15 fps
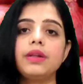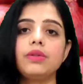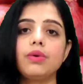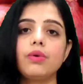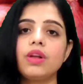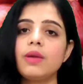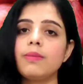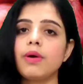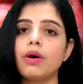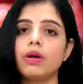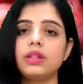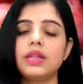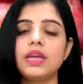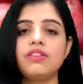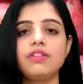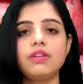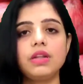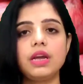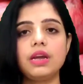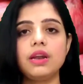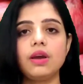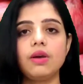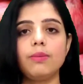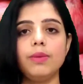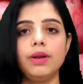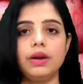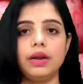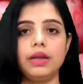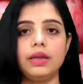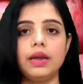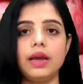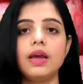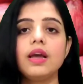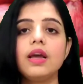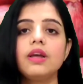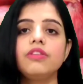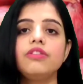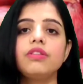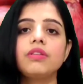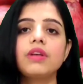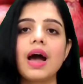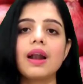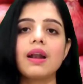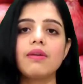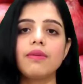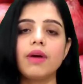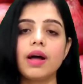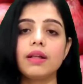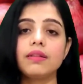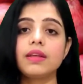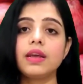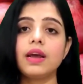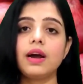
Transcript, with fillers: में भी थोड़ी बहुत तेजी देखने को मिल रही है जिस कारण वहां